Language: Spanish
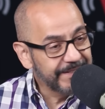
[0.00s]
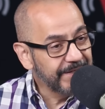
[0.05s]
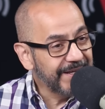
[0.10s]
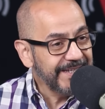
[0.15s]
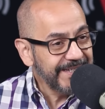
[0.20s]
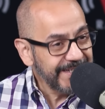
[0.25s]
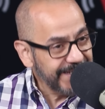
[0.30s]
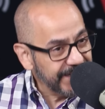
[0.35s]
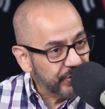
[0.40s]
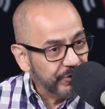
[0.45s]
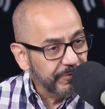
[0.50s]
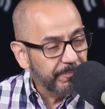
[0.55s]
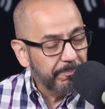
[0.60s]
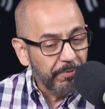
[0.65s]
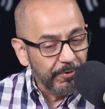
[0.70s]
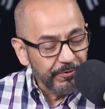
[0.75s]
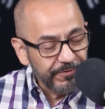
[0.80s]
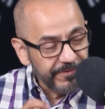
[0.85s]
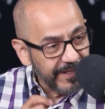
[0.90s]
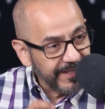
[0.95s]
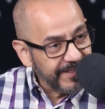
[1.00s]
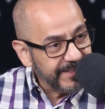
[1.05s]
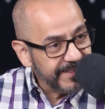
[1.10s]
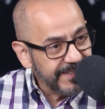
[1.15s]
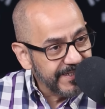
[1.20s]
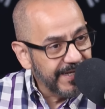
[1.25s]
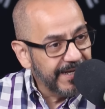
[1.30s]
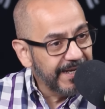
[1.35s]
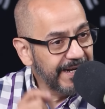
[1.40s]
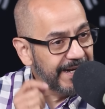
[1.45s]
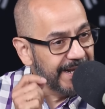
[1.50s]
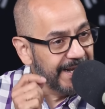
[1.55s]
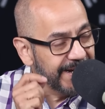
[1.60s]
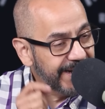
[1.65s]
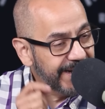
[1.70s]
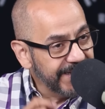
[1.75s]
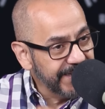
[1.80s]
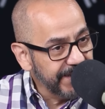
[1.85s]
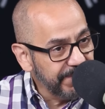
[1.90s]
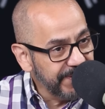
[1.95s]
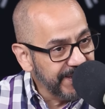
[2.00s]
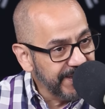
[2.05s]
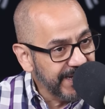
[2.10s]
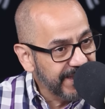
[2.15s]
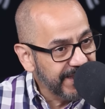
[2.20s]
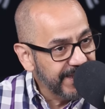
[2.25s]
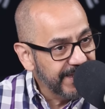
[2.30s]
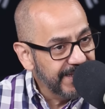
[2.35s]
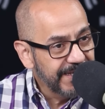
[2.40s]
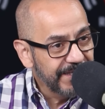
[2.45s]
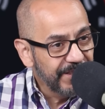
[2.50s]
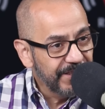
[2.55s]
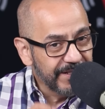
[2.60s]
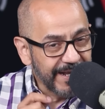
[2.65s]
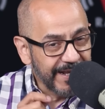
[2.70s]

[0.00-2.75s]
Y eso potencia la creatividad. Claro.